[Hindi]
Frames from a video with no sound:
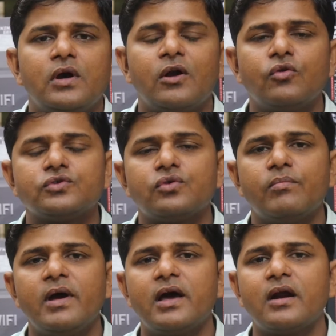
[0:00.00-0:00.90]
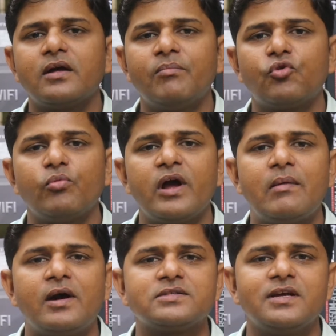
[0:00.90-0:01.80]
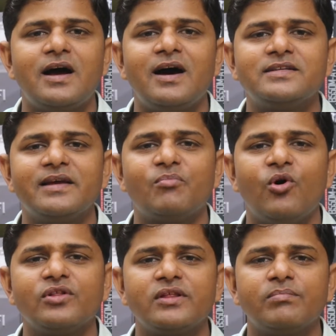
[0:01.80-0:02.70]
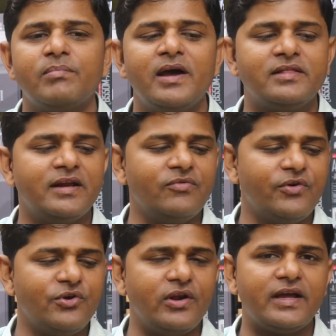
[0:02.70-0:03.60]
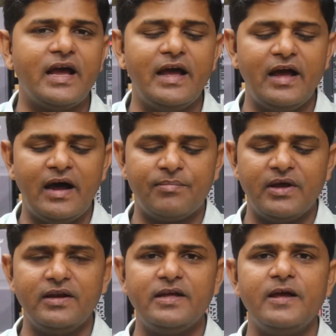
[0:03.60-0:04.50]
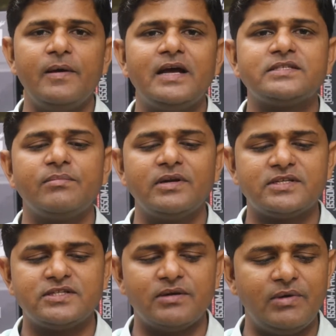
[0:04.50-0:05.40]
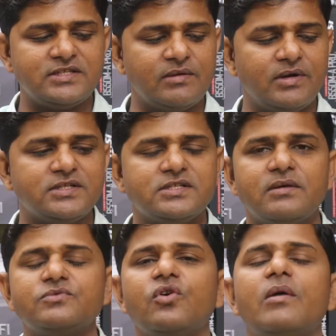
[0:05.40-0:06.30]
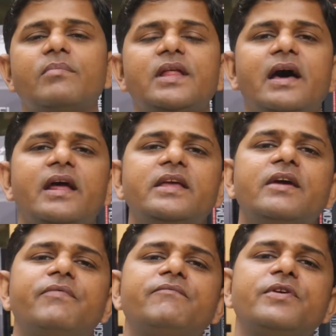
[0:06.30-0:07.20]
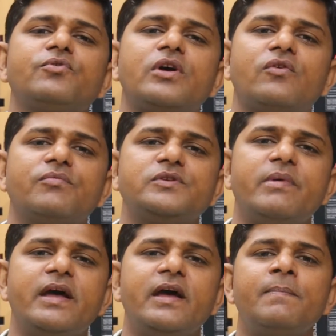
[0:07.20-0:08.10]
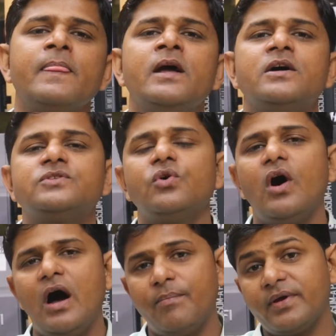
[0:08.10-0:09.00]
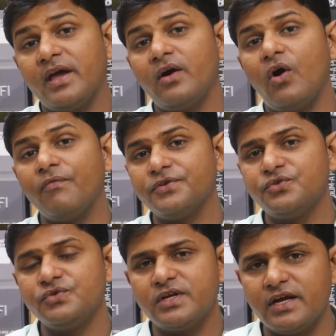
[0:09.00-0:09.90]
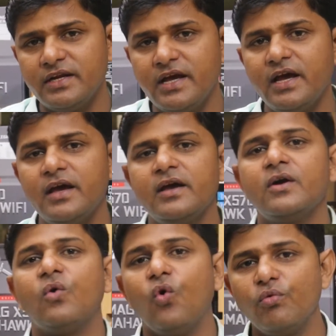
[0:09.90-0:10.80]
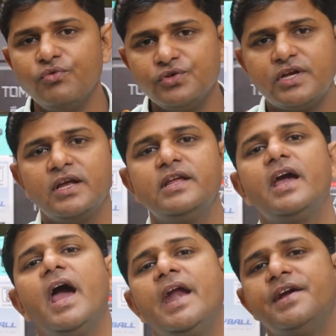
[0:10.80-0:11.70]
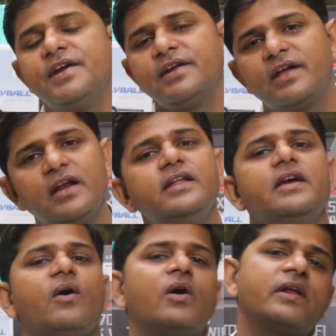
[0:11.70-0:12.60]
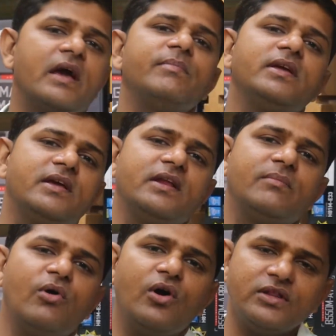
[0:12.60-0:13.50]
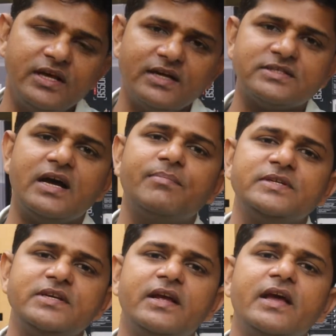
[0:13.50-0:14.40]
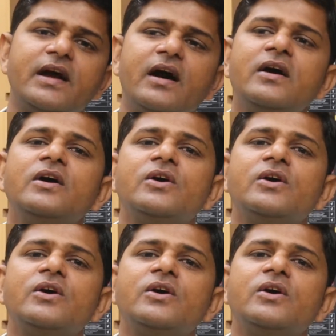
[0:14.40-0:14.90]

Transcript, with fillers: हेलो दोस्तों मैं करण कंप्यूटर मेगा मार्ट से आज एक बहुत बेहतरीन वीडियो लेके आया है आपके लिए असम्बल सिस्टम असम्बल सिस्टम जो हम बना रहे हैं ये फिफ्टी टू थाउजेंड रुपीज़ में है जो आपके ऑफिस यूज़ के लिए होम यूज़ के लिए एडिटिंग के लिए और गेमिंग के लिए बहुत ही अच्छा पीसी रहेगा